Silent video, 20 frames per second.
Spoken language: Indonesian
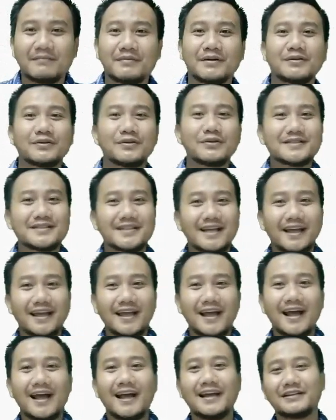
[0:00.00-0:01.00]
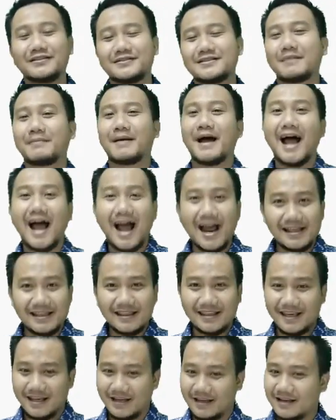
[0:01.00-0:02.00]
menurut saya sama I
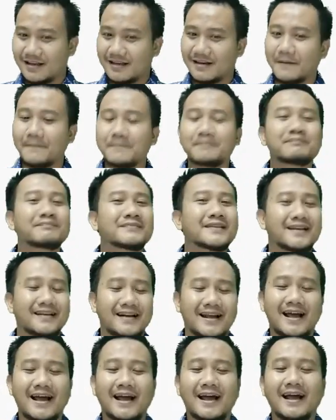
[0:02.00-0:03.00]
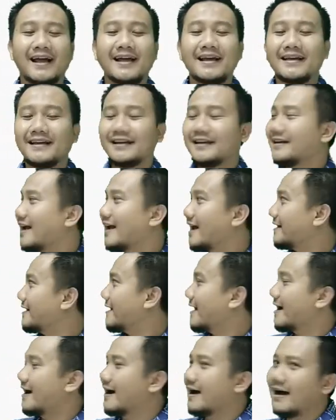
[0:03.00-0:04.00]
think. Nah, ini
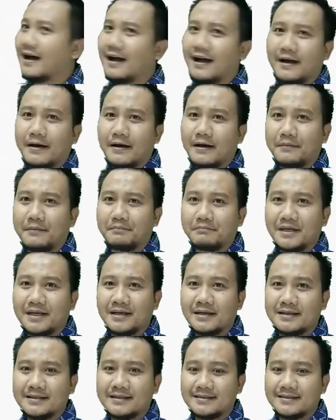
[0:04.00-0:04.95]
ada uh,